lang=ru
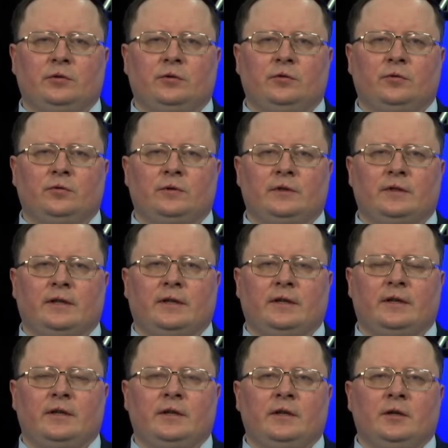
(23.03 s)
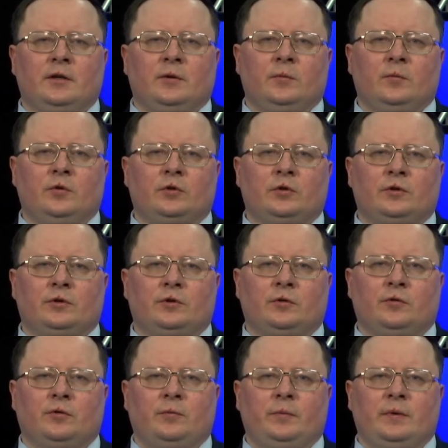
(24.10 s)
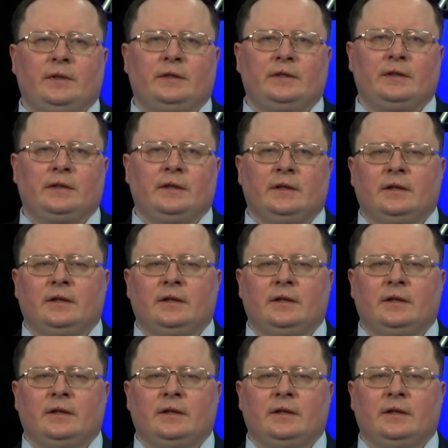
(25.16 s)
Турция может закупить